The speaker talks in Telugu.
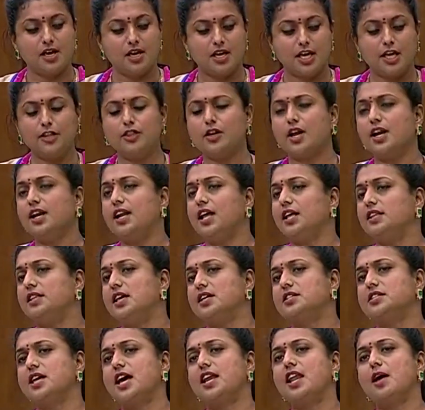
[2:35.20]
ఎందుకంటే
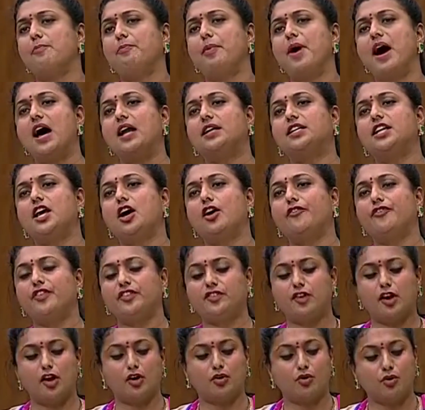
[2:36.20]
అధ్యక్ష ఆయన పార్టీ
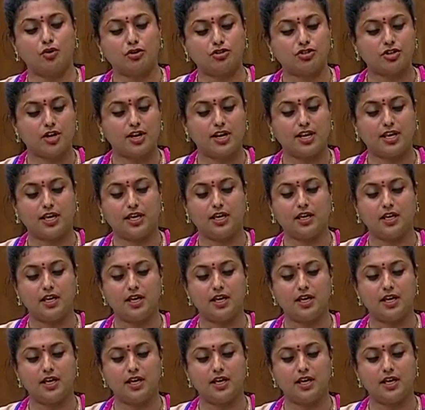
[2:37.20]
ఆఫీసులో కూర్చొని